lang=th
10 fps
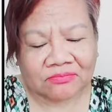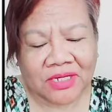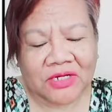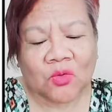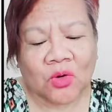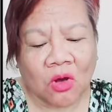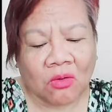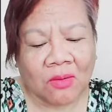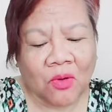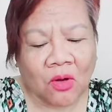ไม่ดูหรอก
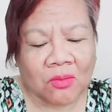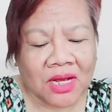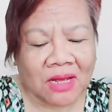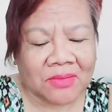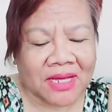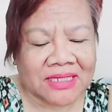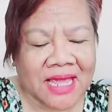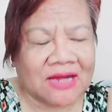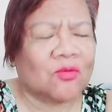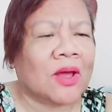ว่าพวกมึงกำลัง
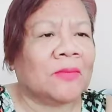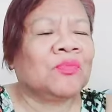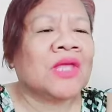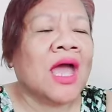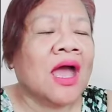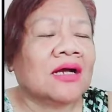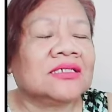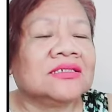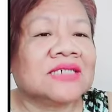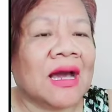แย่ทุกวัน
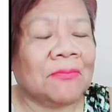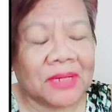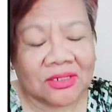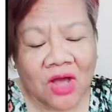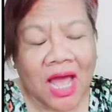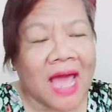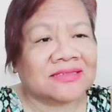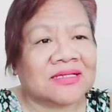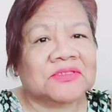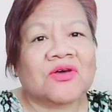คือคำมันก็อ่าน
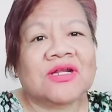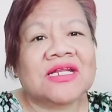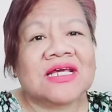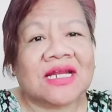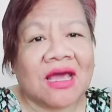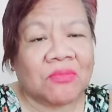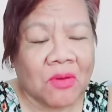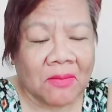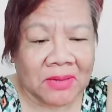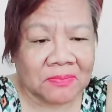สับสนนิดนึงนะ เพราะ
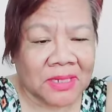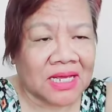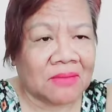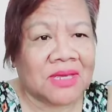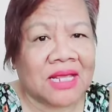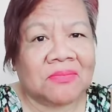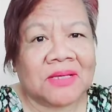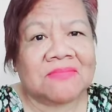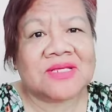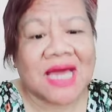ว่ามันเป็นเขมรพิ
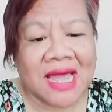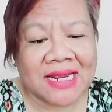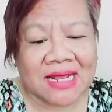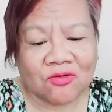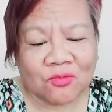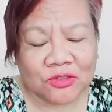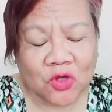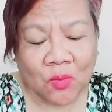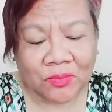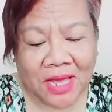มพ์ไทยนะคุณผู้ช
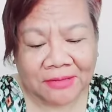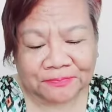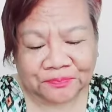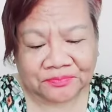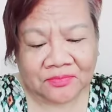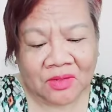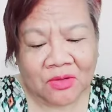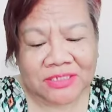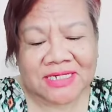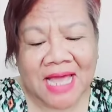มนะ อืม เพ
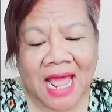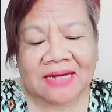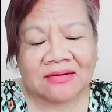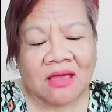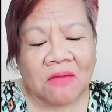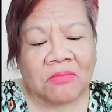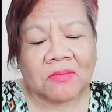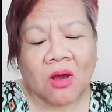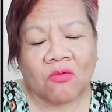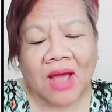ราะฉะนั้นมัน
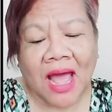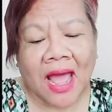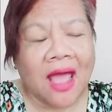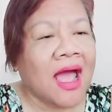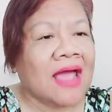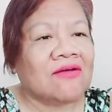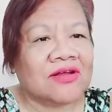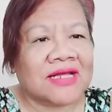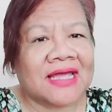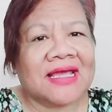บอกว่าให้คน
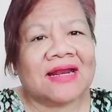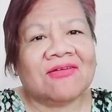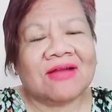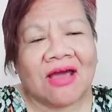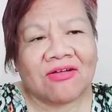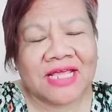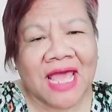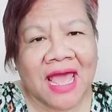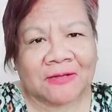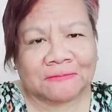ไทยอย่างเราเราเนี่ย